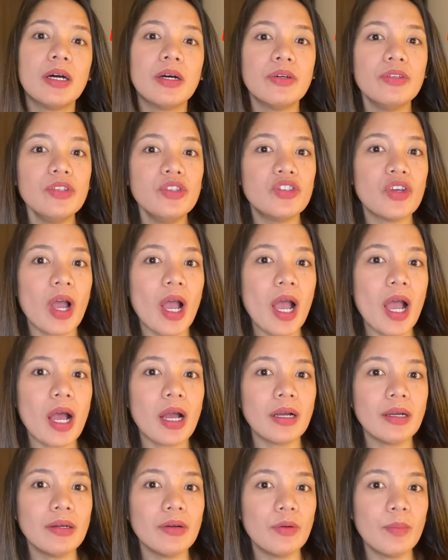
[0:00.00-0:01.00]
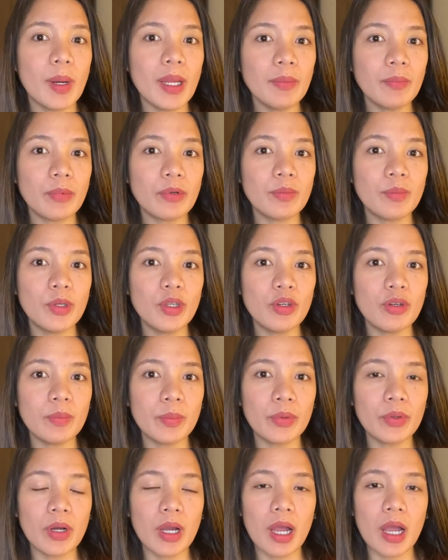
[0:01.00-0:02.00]
Unja, ang uban po, moingon
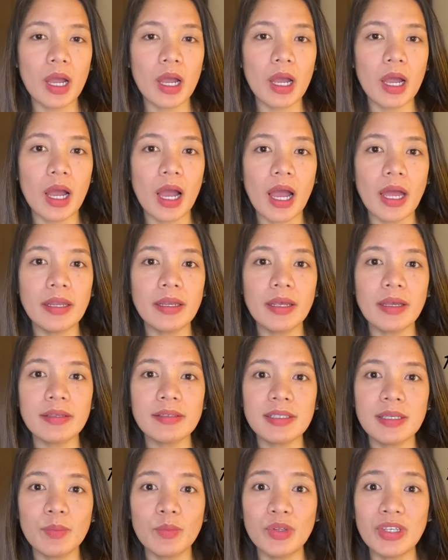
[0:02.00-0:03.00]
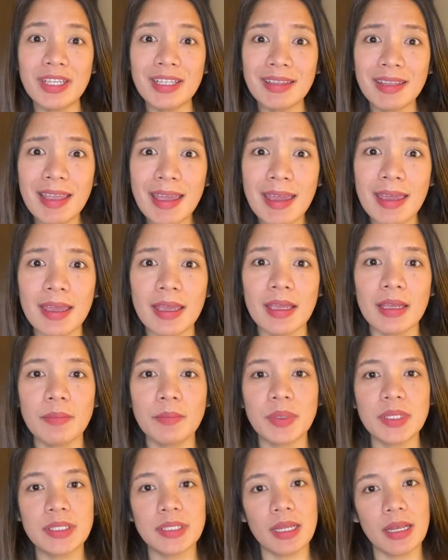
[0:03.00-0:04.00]
po nga Anna Simonite.
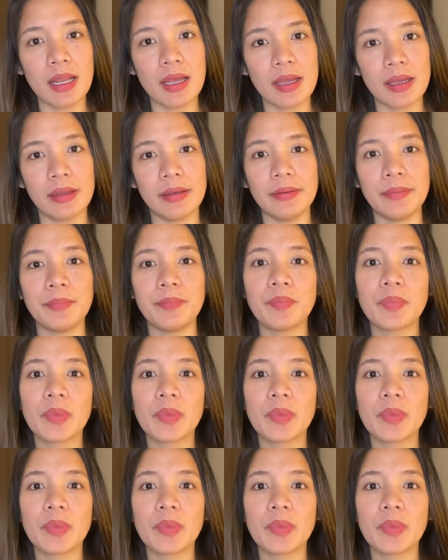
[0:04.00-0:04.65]
Pastilan.